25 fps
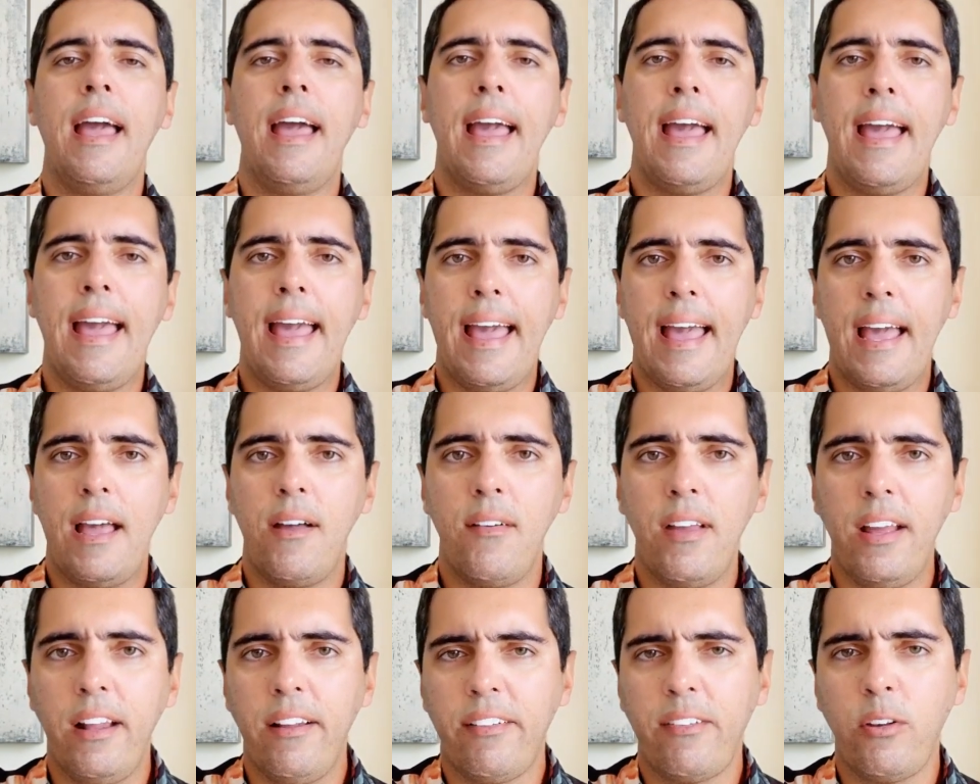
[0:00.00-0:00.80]

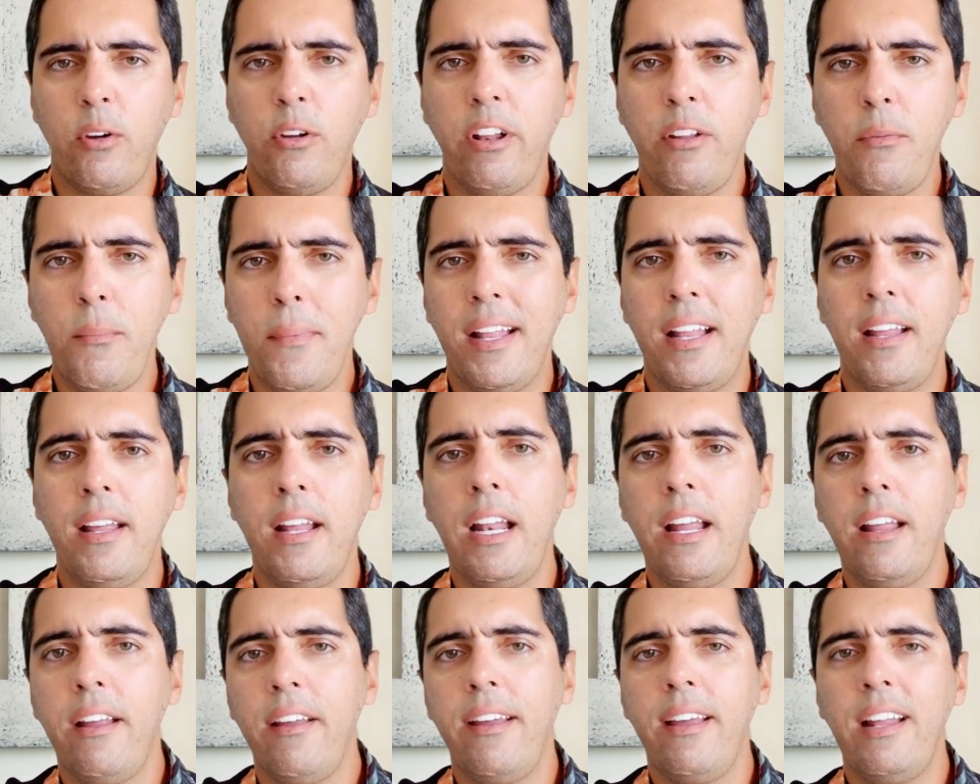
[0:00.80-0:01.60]
é, eles estão
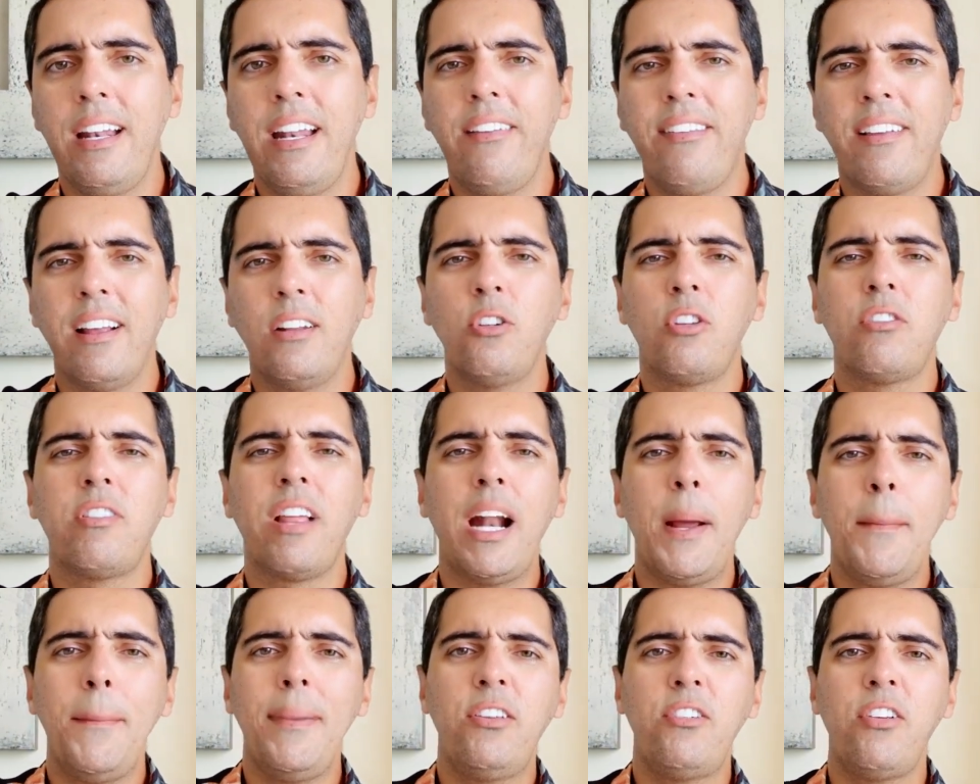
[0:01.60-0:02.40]
iniciando
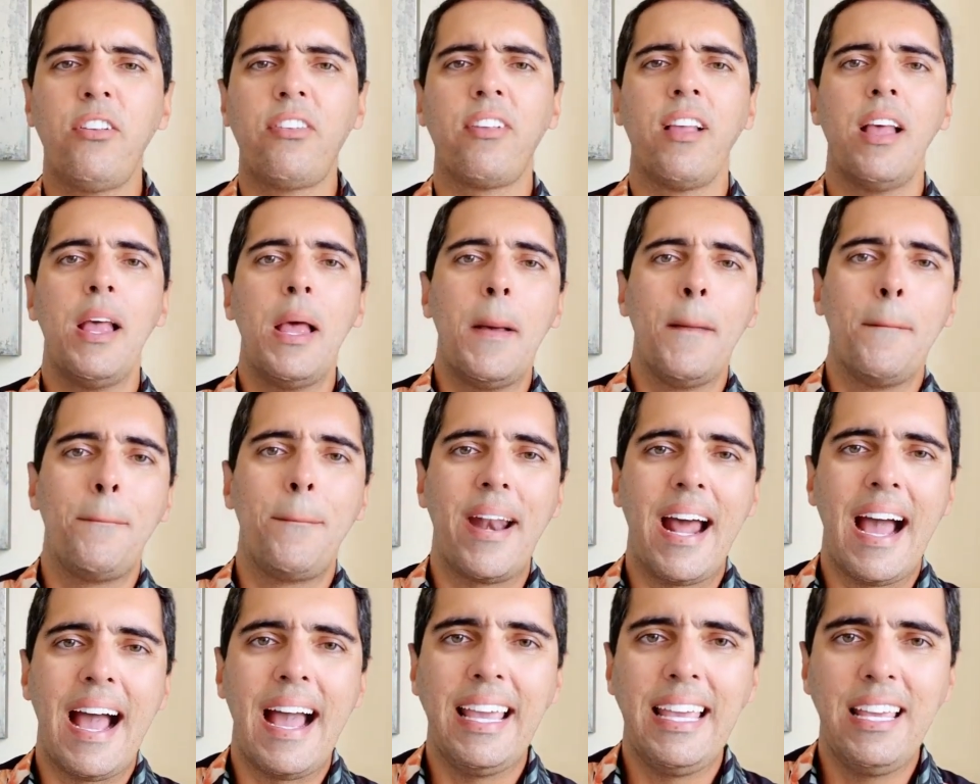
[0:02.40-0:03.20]
trâmites
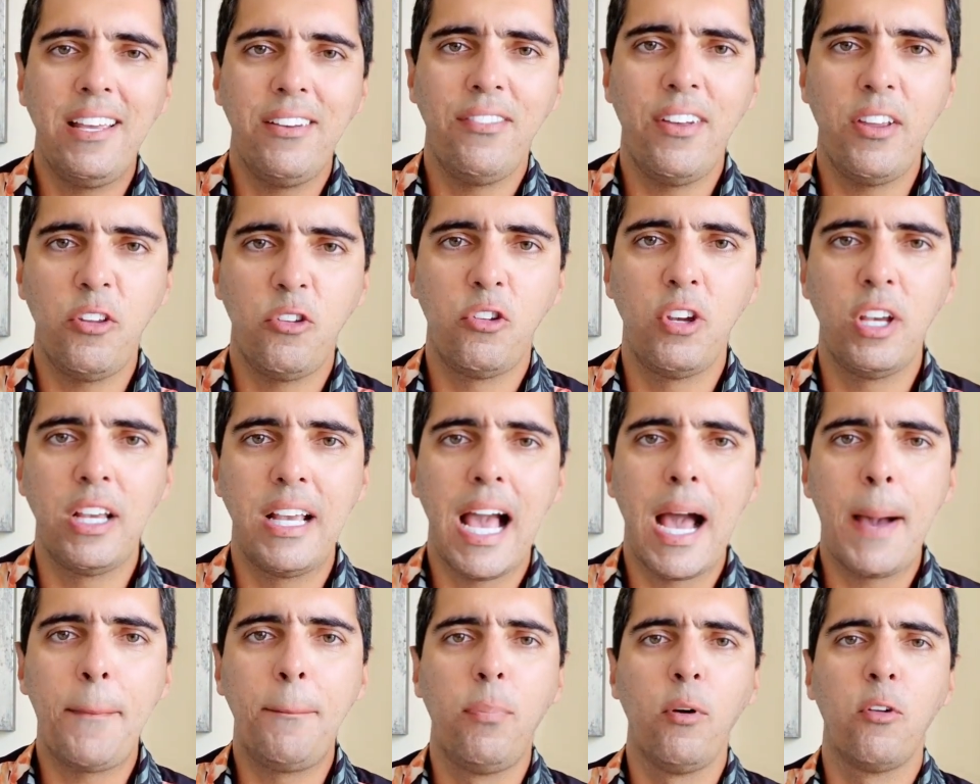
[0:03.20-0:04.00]
para
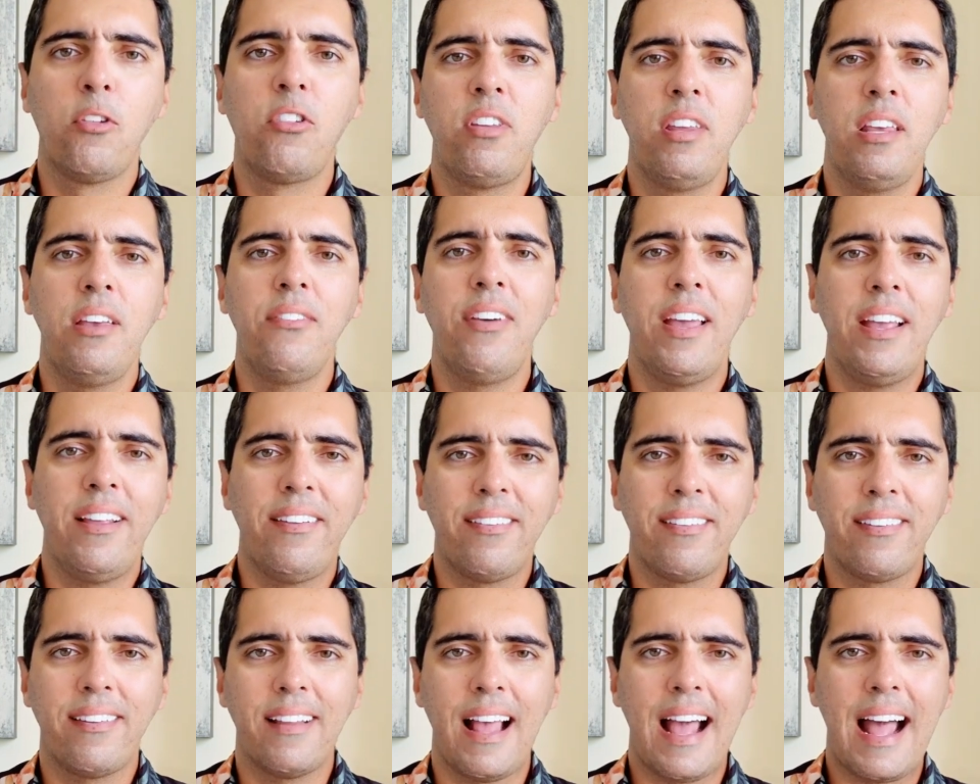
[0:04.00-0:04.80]
investigar
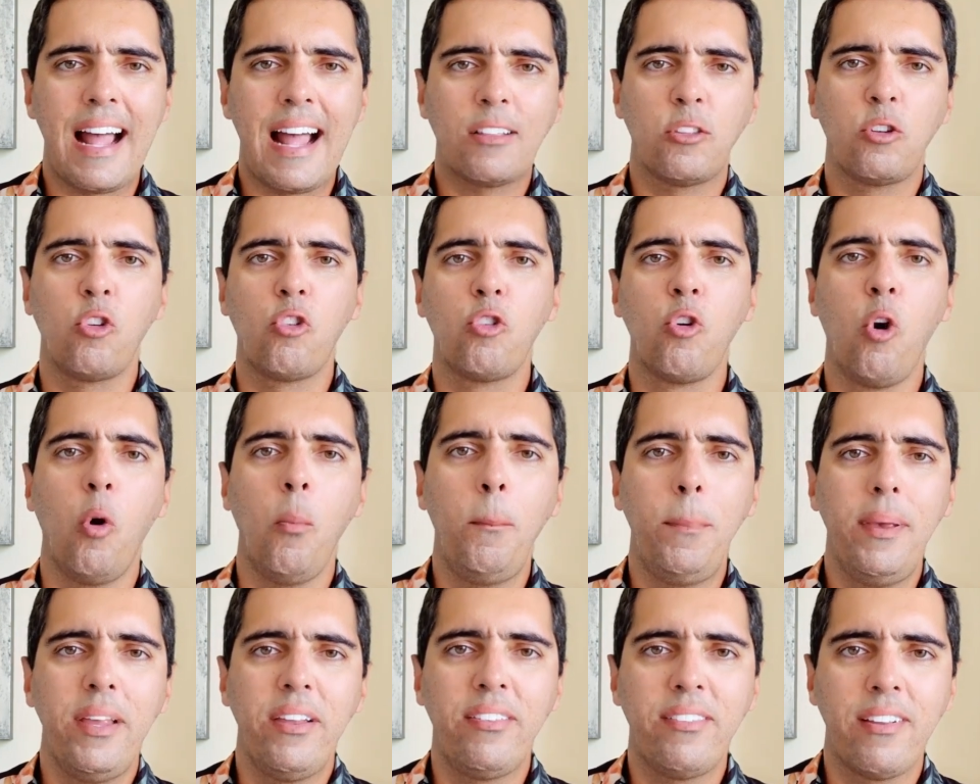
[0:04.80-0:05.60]
possíveis atos
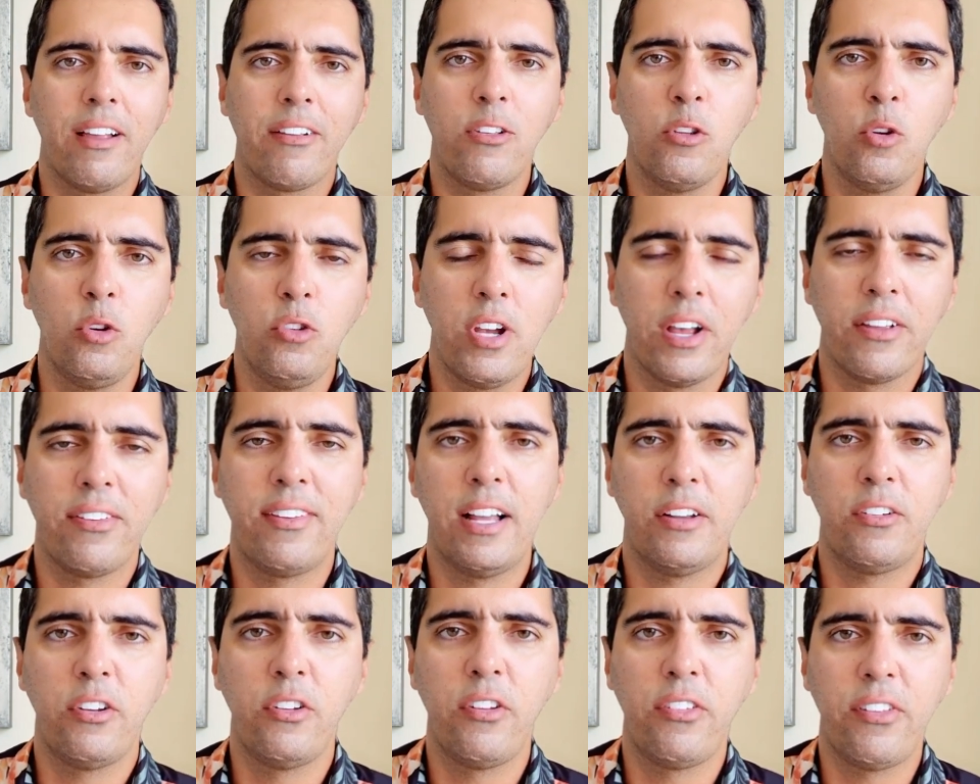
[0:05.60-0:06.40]
golpistas no dia
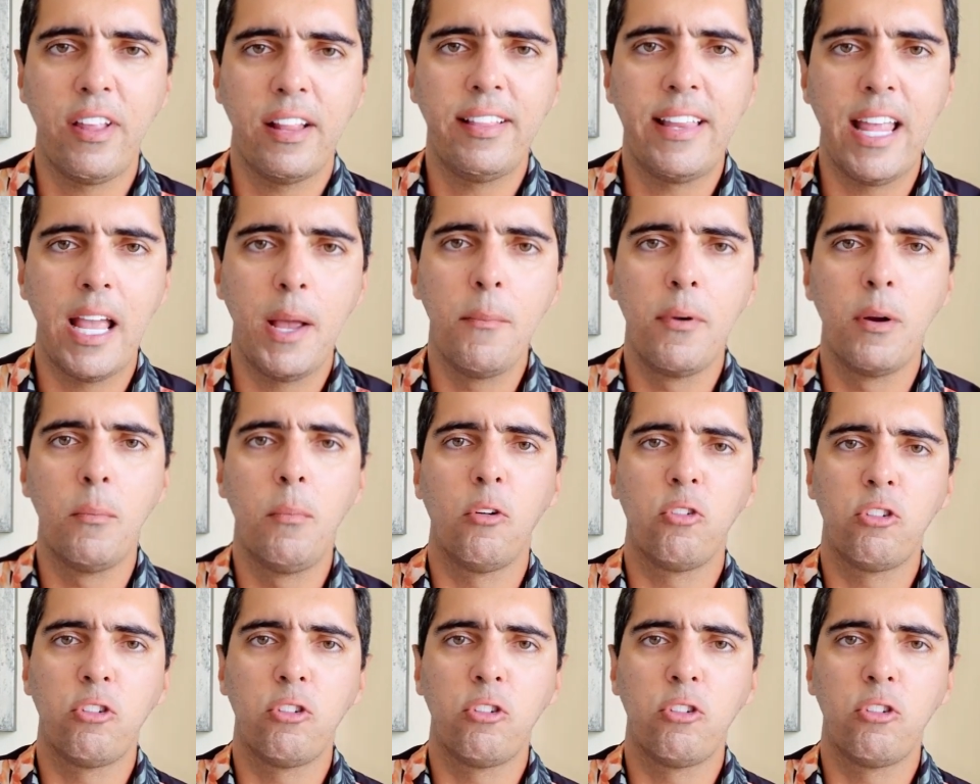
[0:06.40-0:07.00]
7 de setembro.